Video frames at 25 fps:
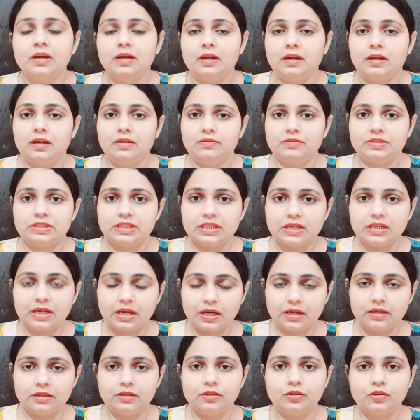आ, उसकी
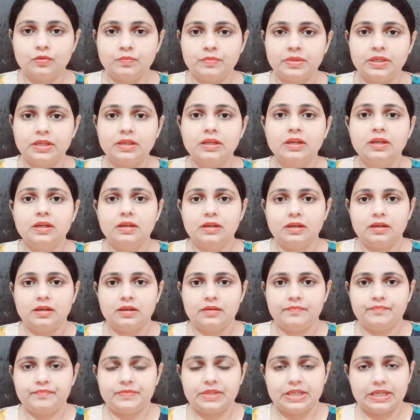हड्डियों में आ,